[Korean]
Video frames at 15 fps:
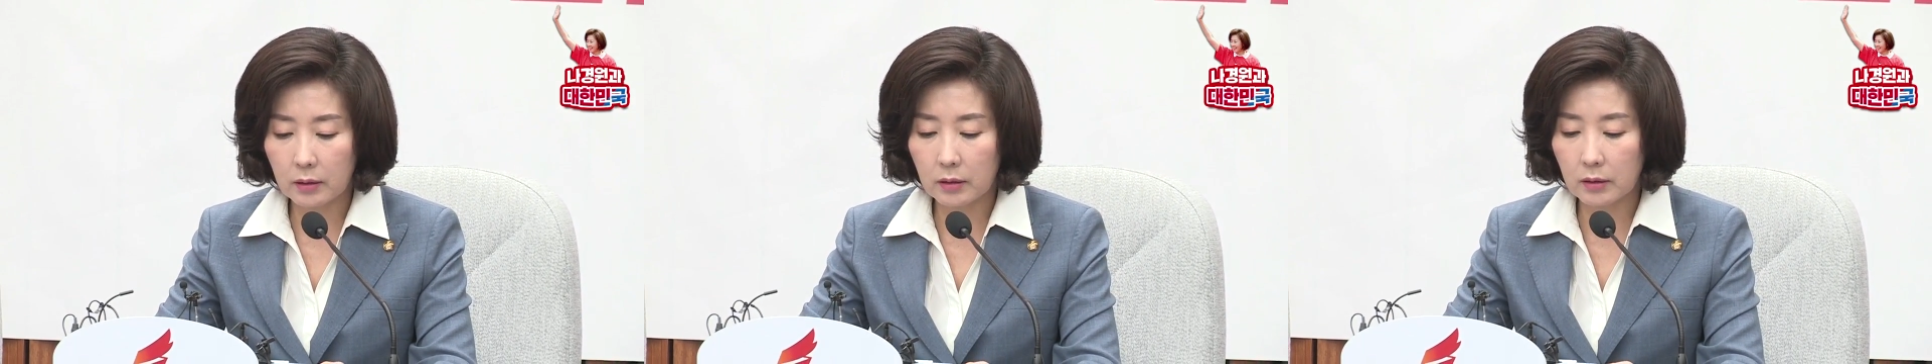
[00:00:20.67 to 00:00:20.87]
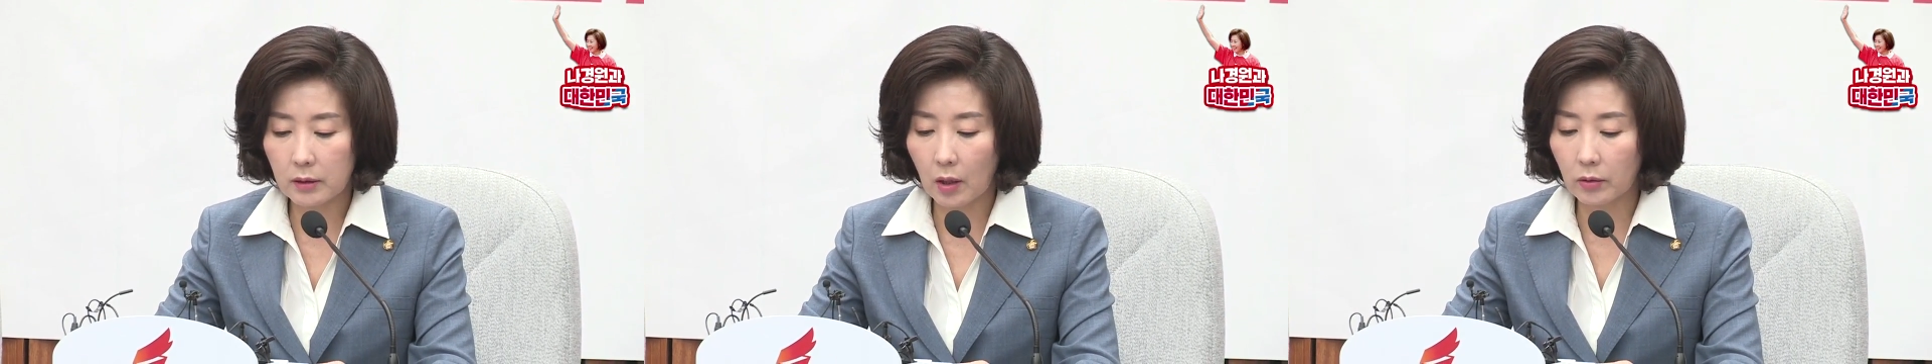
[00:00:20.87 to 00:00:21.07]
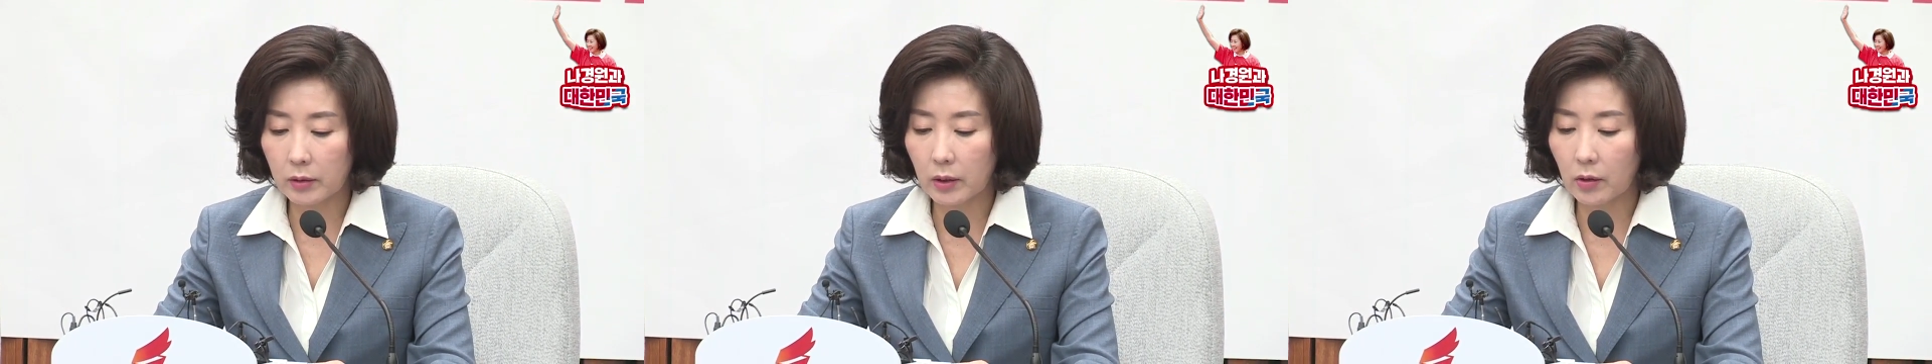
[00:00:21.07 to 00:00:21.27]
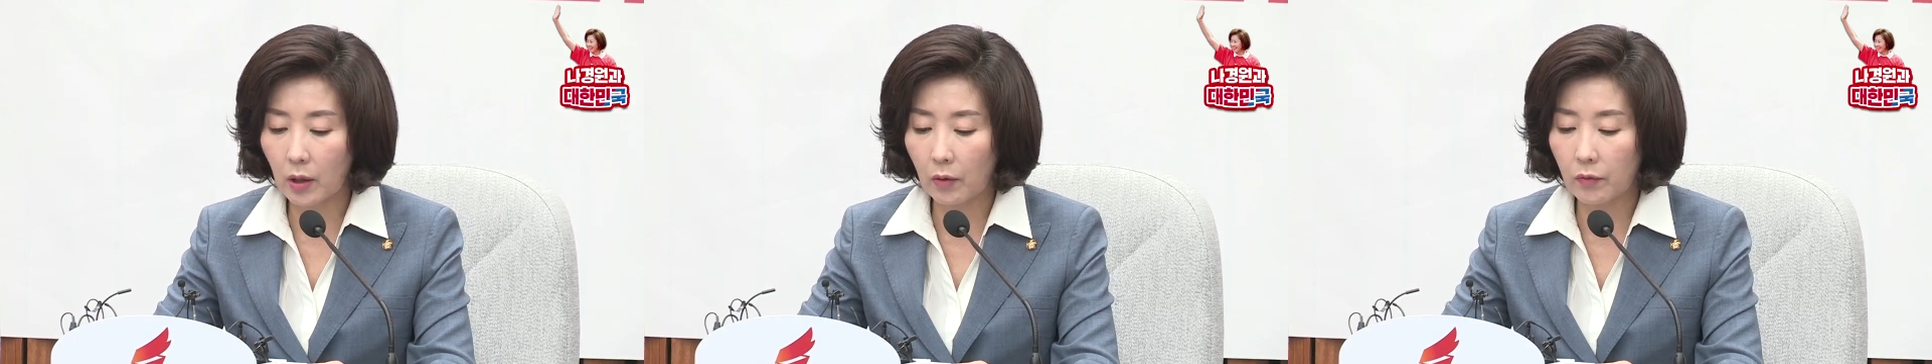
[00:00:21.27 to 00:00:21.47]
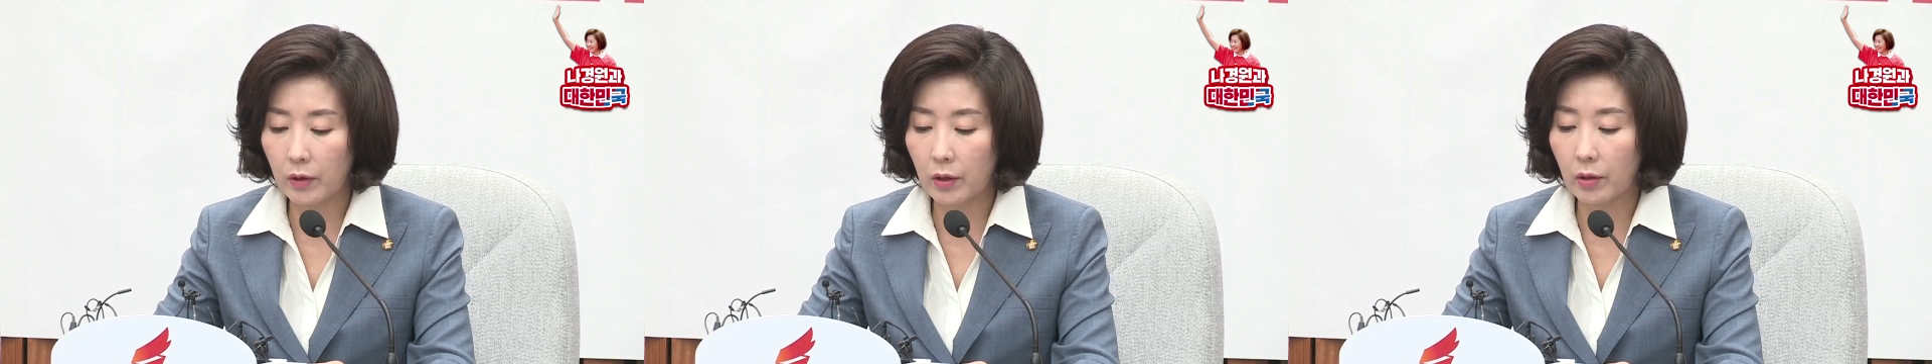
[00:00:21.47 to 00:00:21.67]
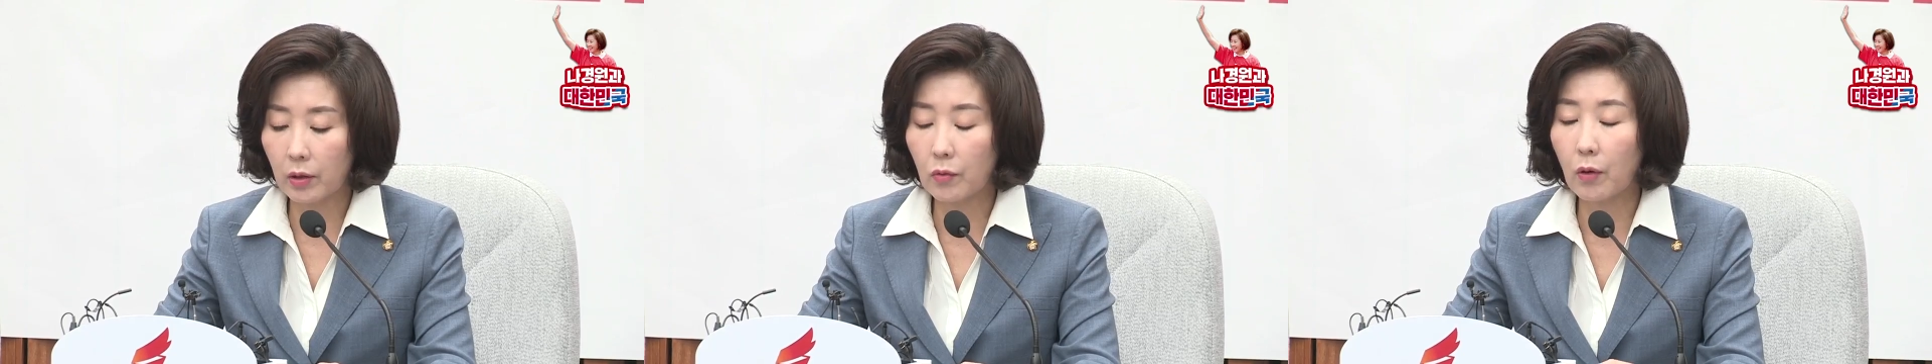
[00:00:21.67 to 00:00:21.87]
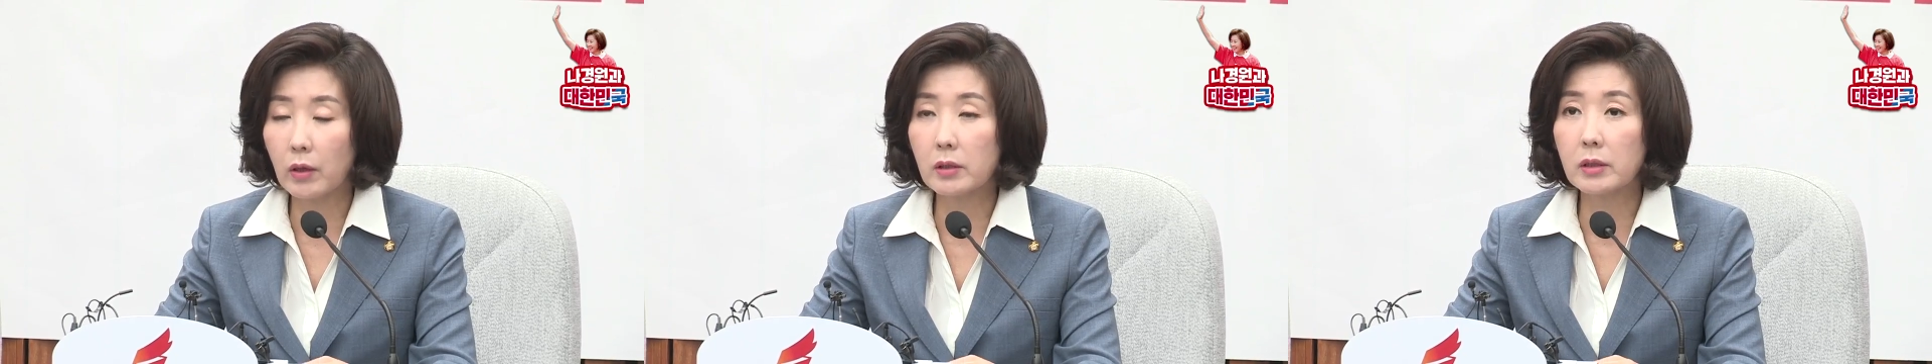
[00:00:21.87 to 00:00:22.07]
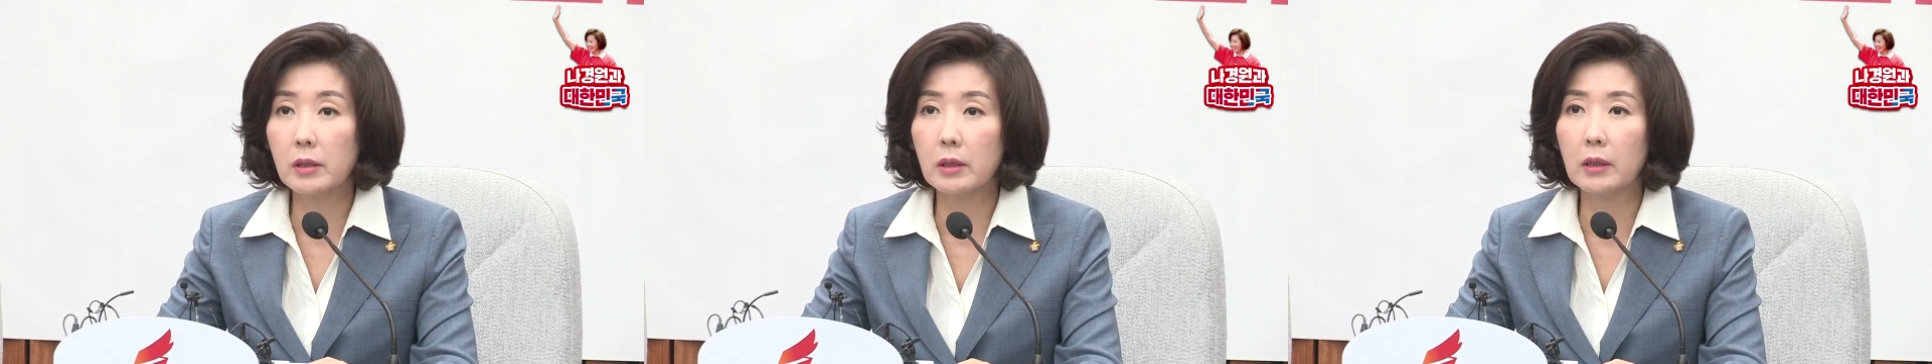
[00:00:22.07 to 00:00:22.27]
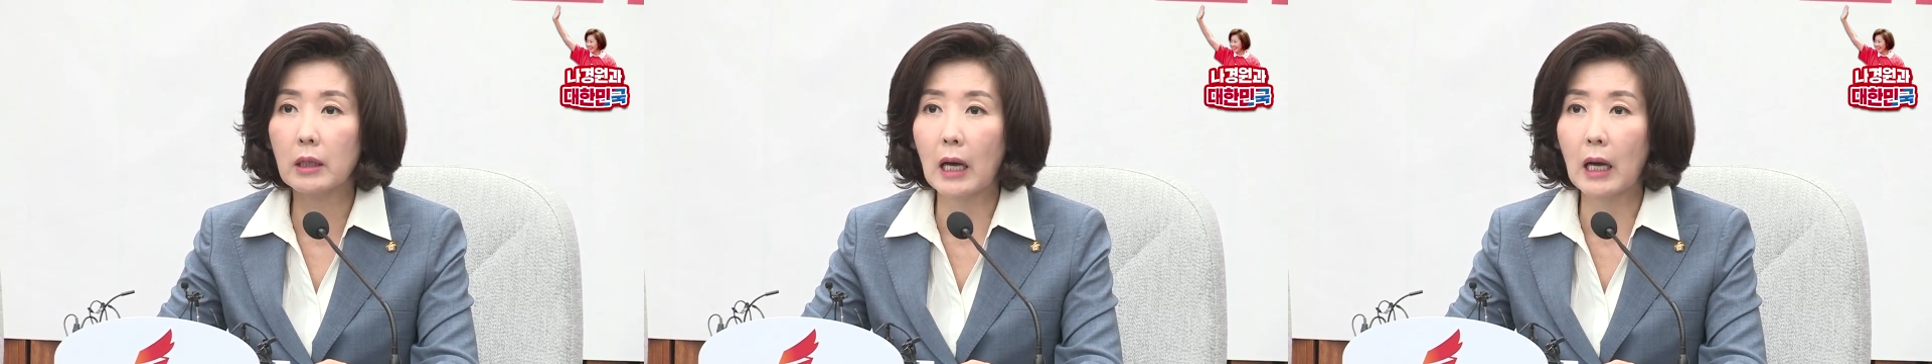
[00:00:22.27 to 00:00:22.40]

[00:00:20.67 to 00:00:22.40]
그 성능과 위력이 훨씬